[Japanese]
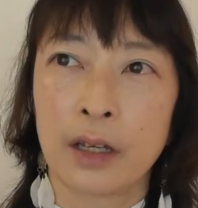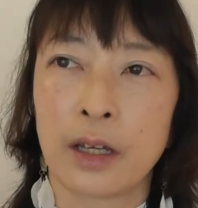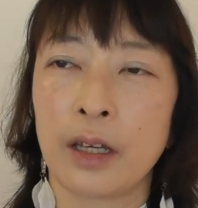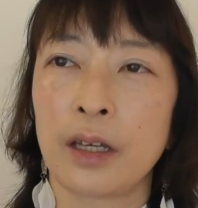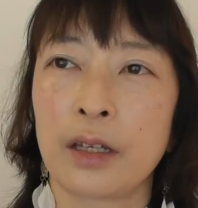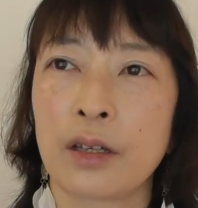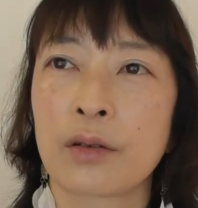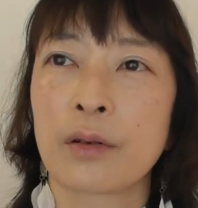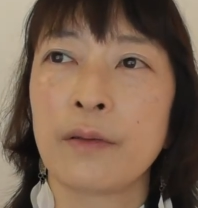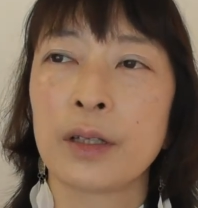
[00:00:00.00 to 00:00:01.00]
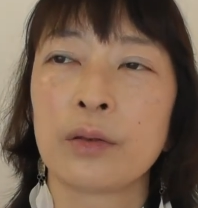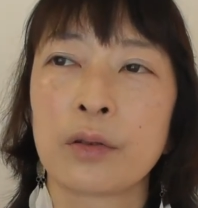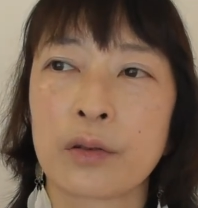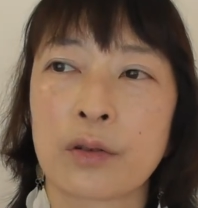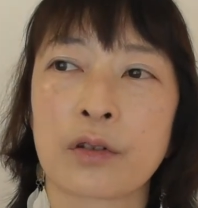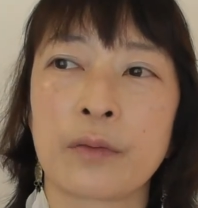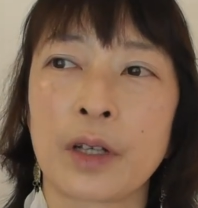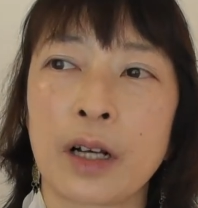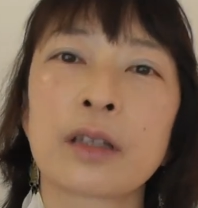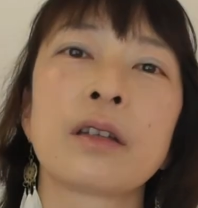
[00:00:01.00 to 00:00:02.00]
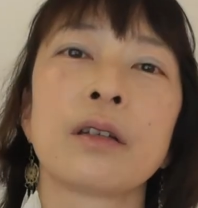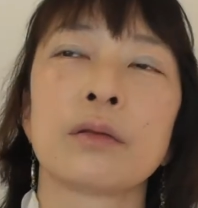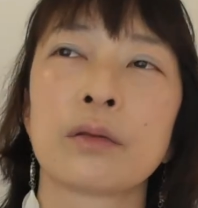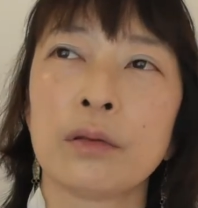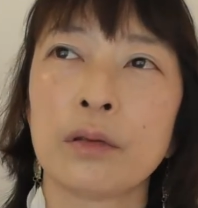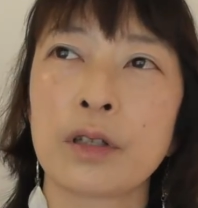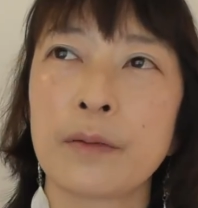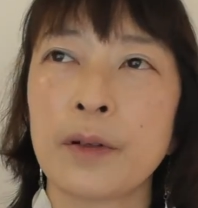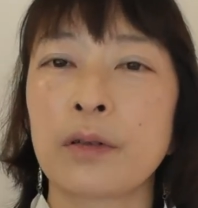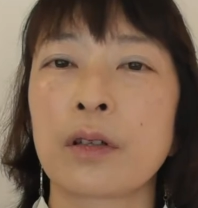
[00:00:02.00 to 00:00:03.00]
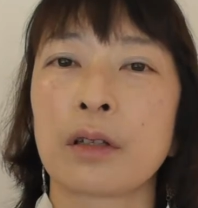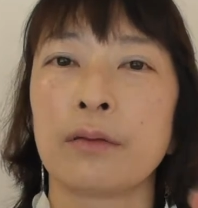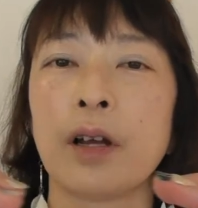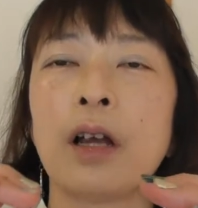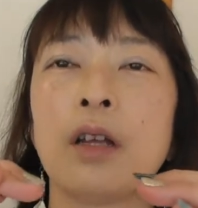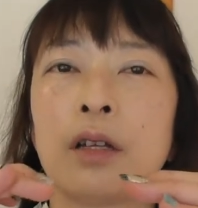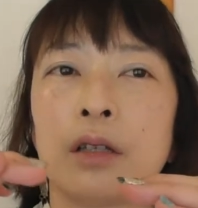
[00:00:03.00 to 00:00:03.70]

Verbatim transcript: えー、それはどういう仕組みかっていうと一番大きなのは